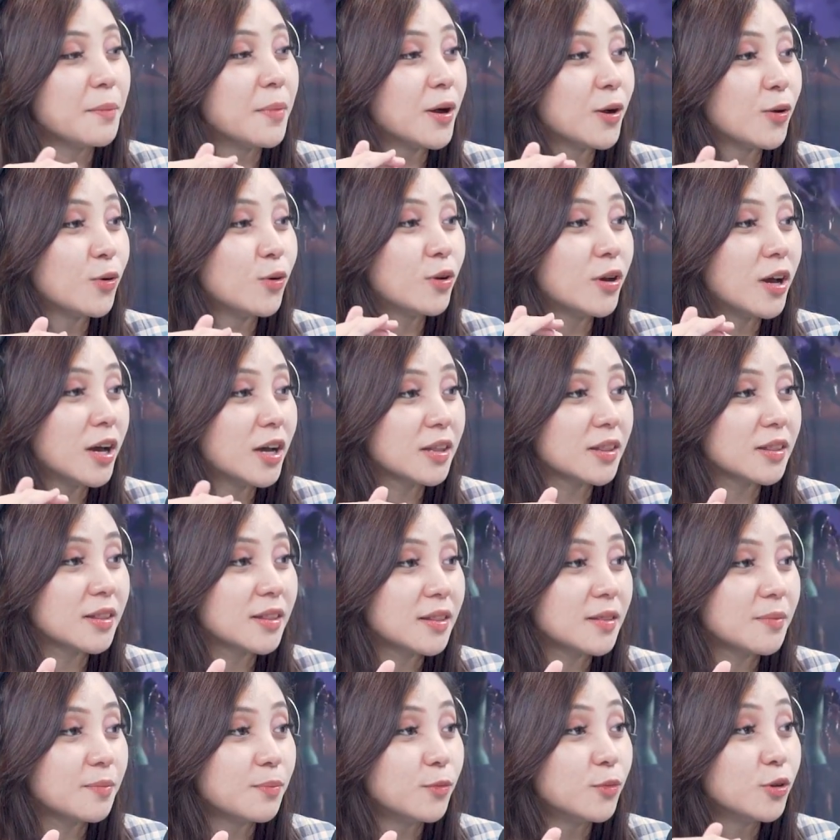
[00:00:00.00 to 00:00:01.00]
menggugat
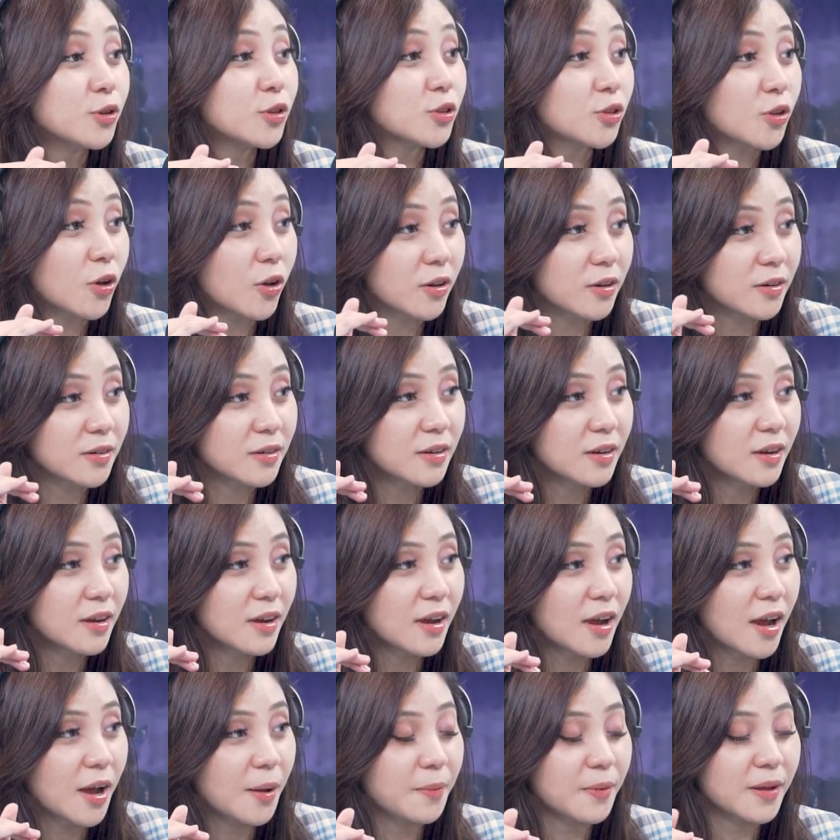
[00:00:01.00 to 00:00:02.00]
Munton
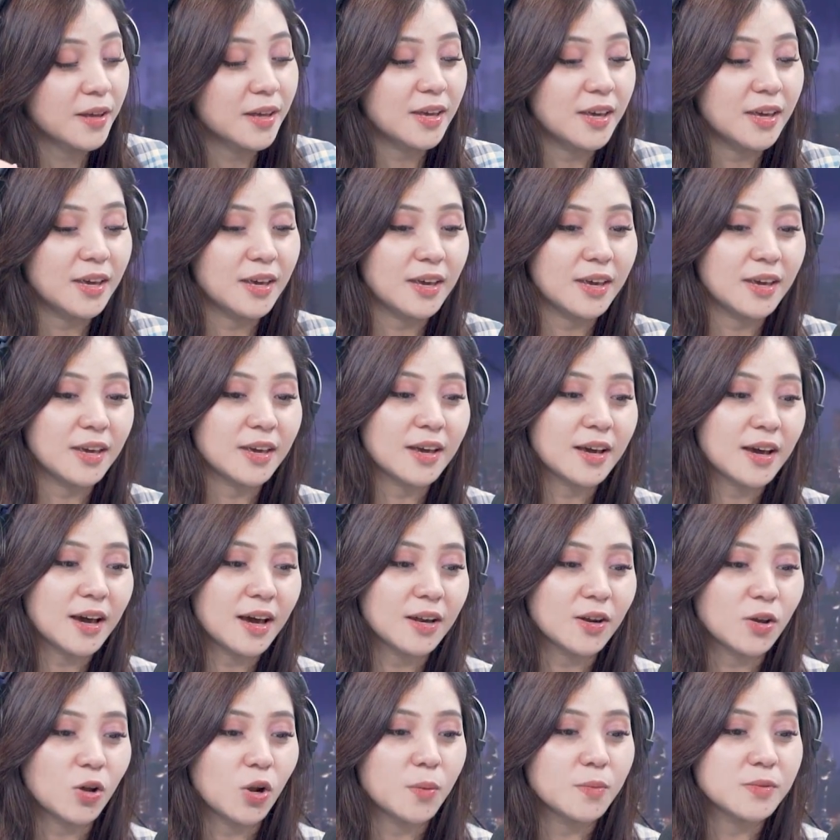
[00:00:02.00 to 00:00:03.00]
apalagi
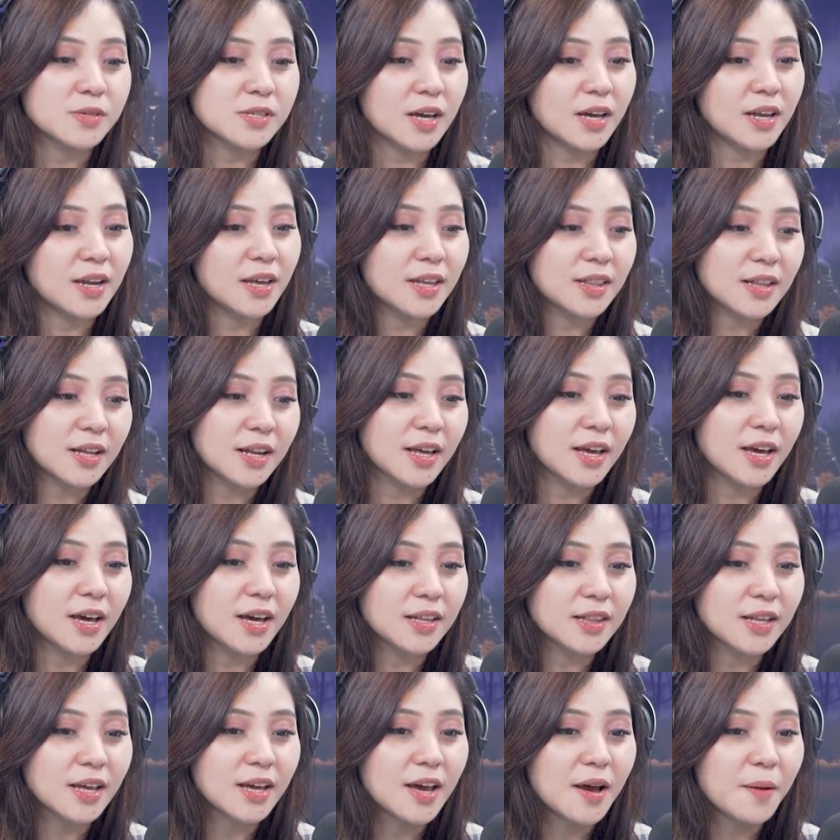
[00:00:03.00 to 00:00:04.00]
kan kalau misalkan kita
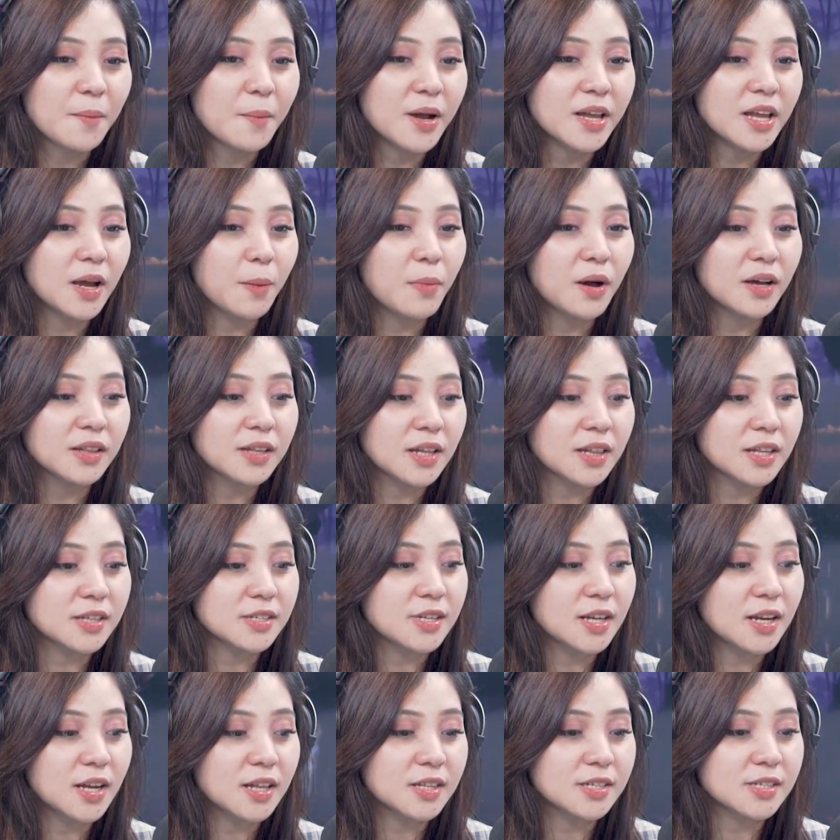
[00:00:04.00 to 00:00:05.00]
lihat banyak banget
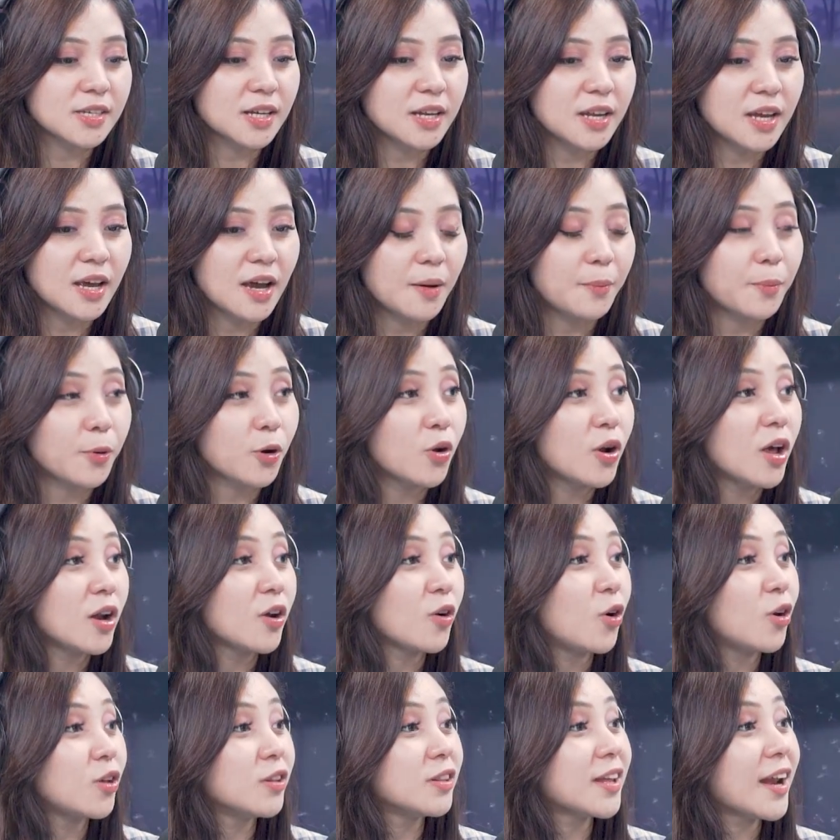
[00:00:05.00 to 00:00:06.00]
netizen netizen yang pro dan
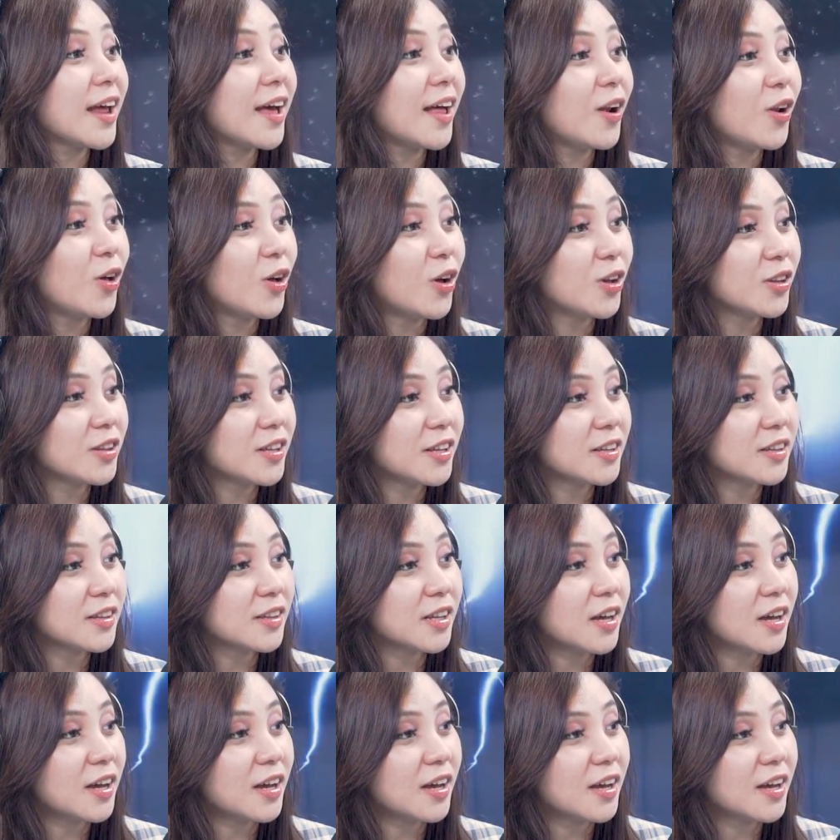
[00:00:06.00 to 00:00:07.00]
kontra loh
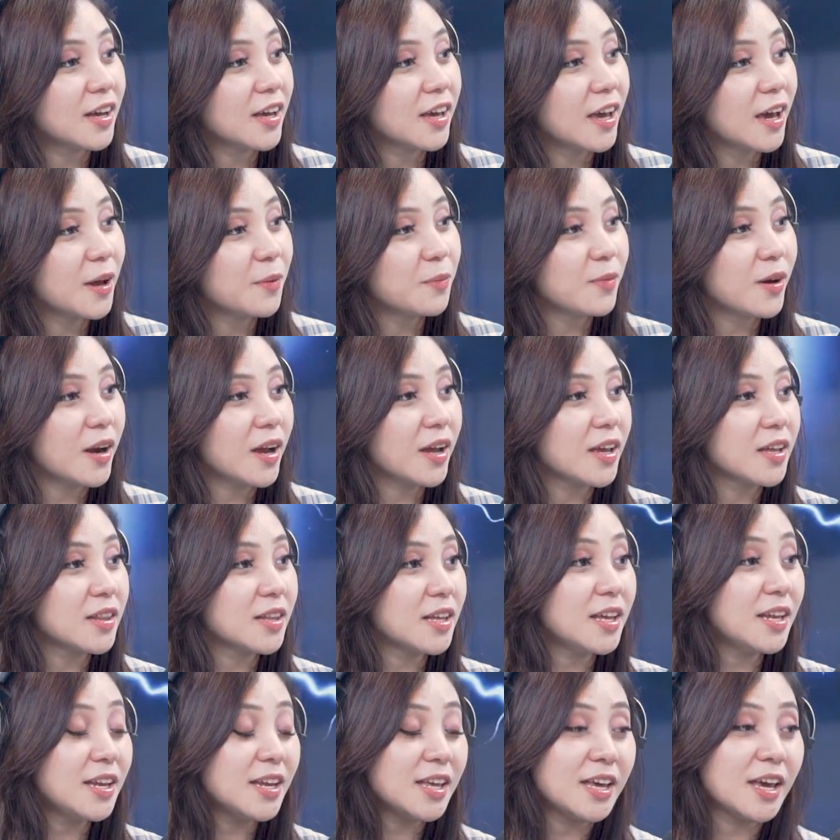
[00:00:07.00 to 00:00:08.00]
tentang okay. game Riot
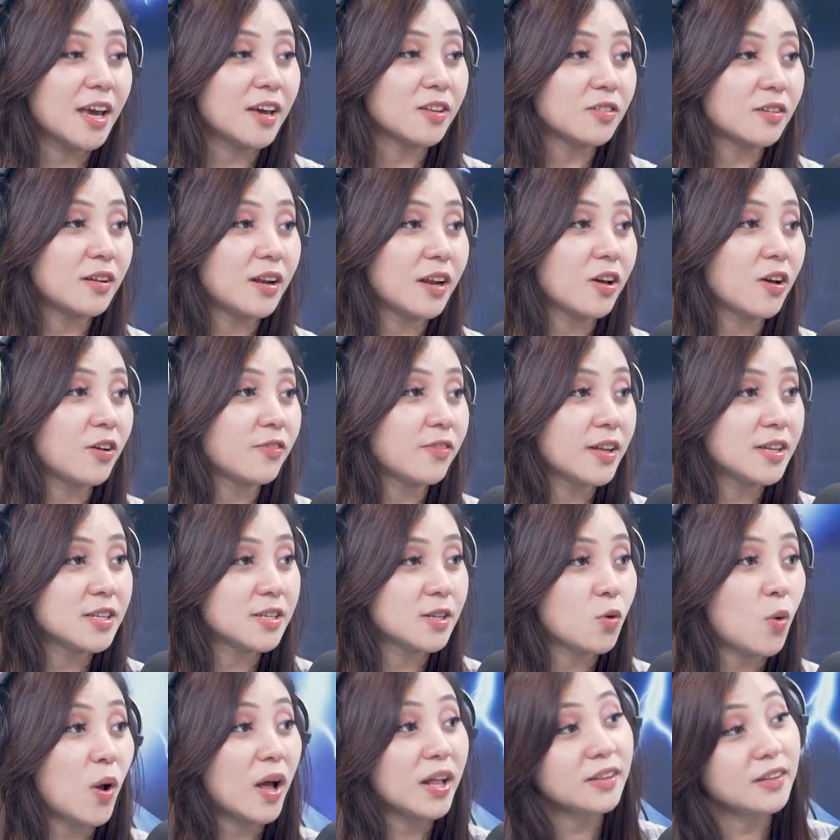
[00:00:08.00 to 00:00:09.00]
ini yaitu League of
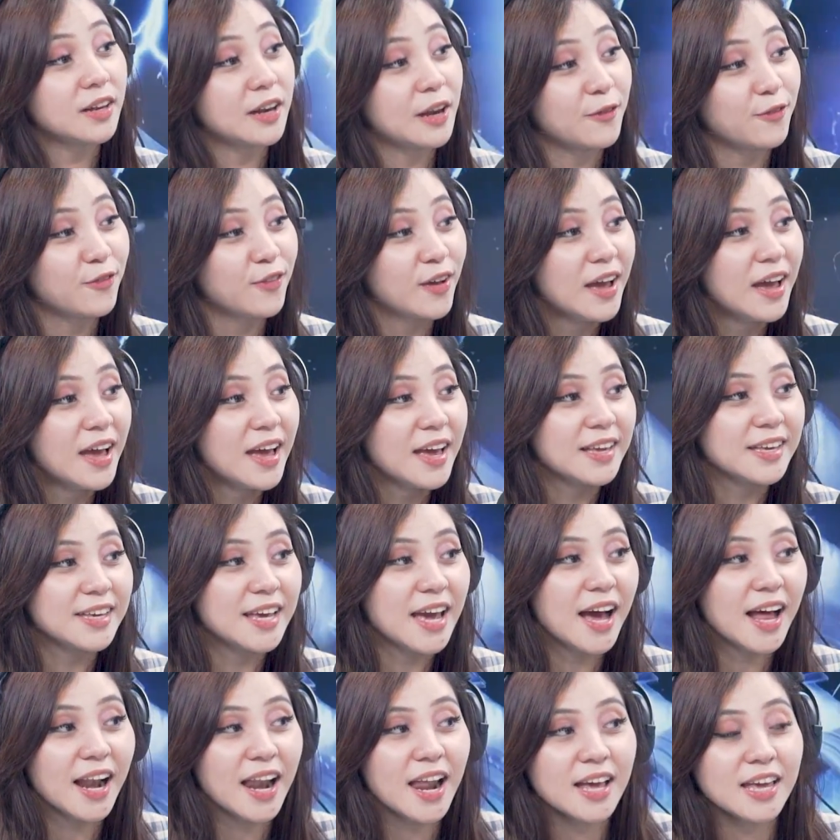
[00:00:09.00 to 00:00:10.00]
Legends Wild Rift
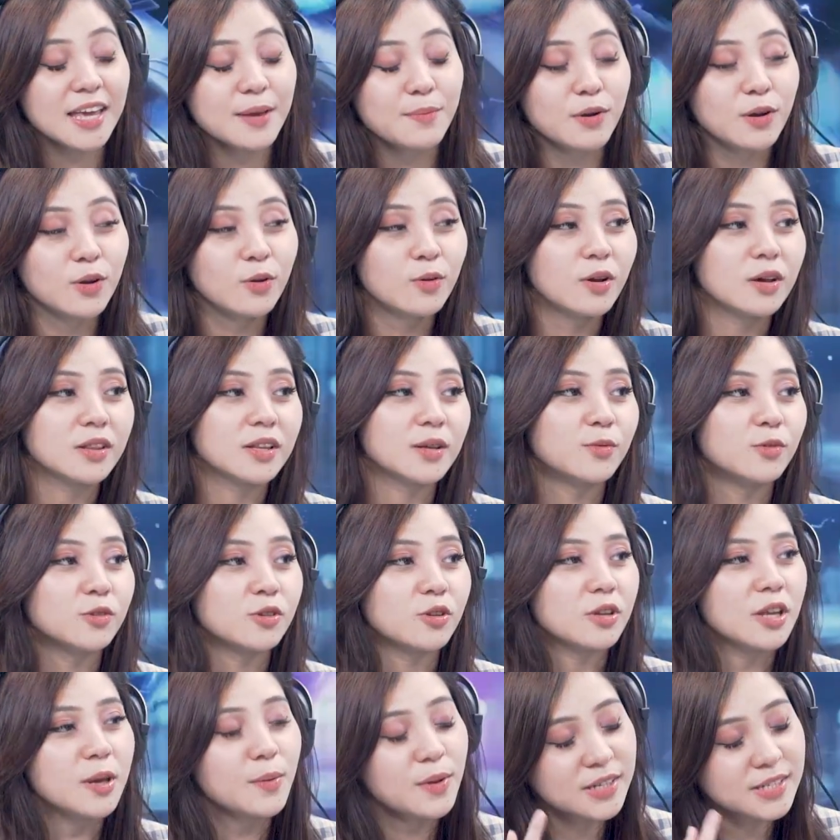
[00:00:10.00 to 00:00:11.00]
yang lagi menggugat
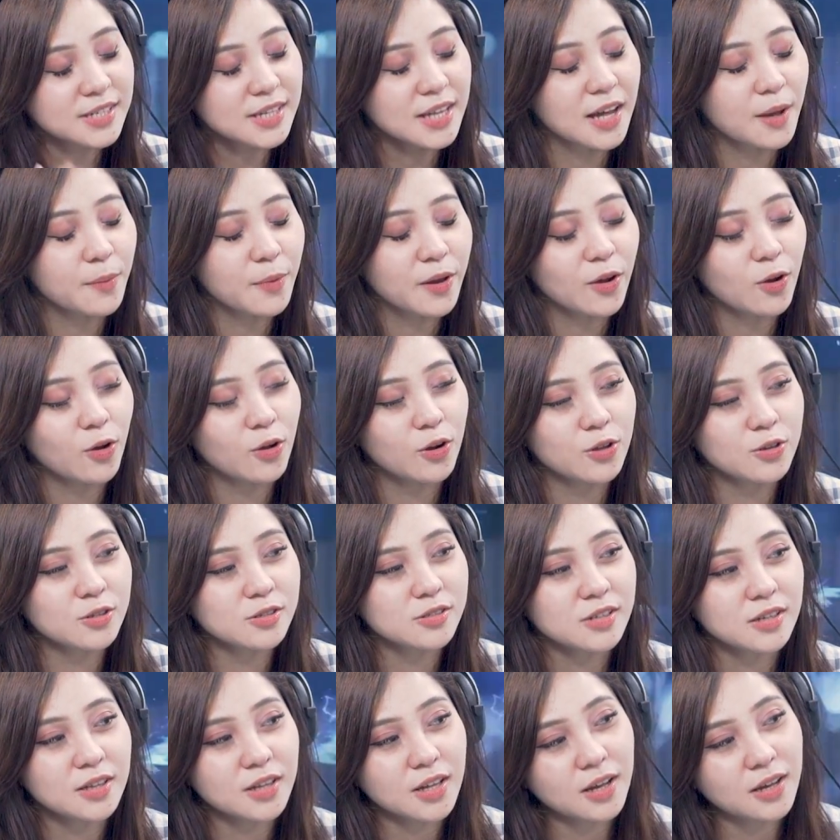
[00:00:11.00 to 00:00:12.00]
Munton gimana sih tanggapan Kolius
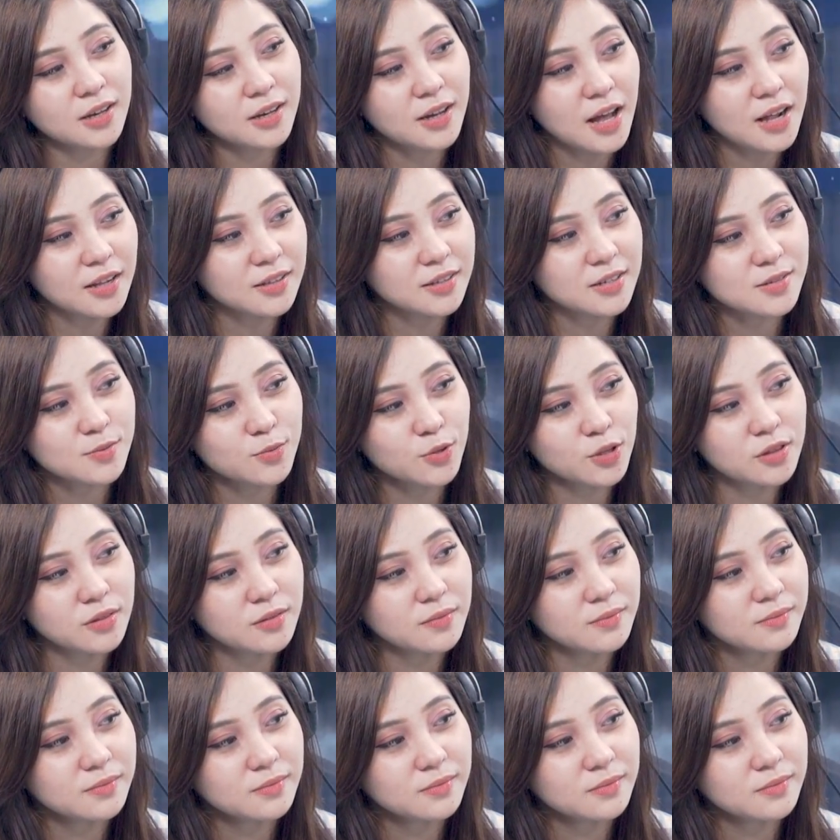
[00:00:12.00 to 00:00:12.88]
tentang hal tersebut?